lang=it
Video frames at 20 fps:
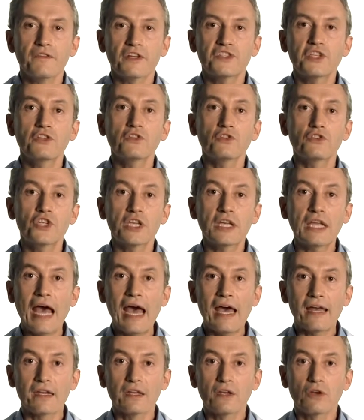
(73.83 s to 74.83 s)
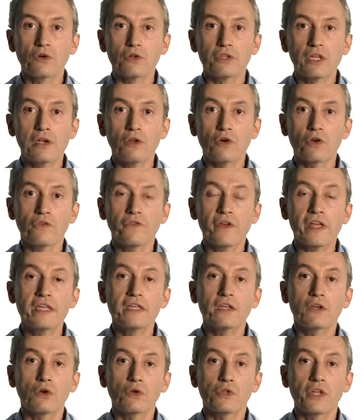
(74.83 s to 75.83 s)
facendoci carico del loro
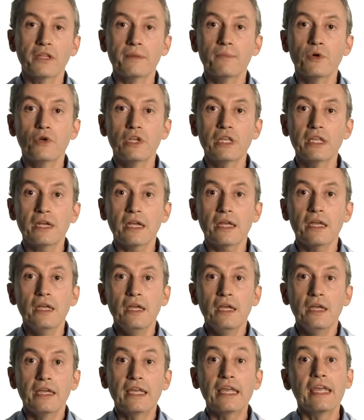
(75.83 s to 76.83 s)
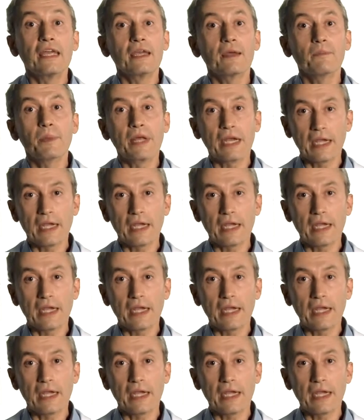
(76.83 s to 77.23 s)
veicolo da demolire che,